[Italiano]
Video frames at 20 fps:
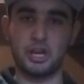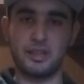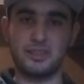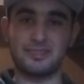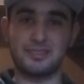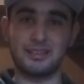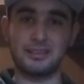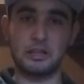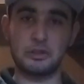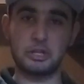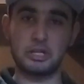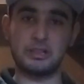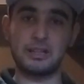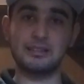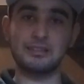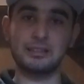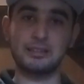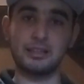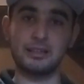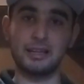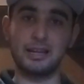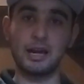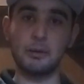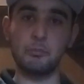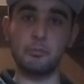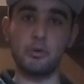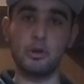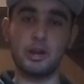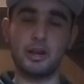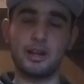è stata citata da
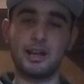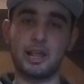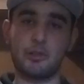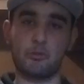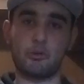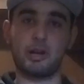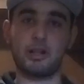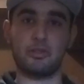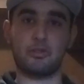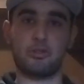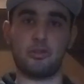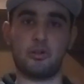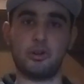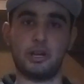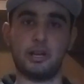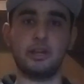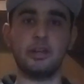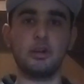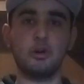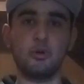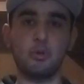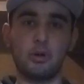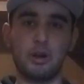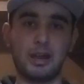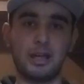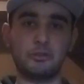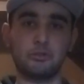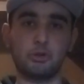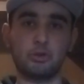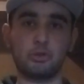Ligabue nella sua canzone
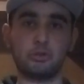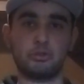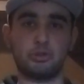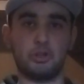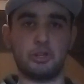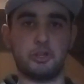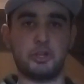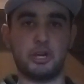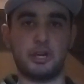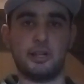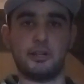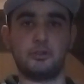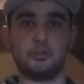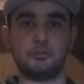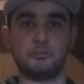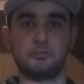Urlando contro il cielo.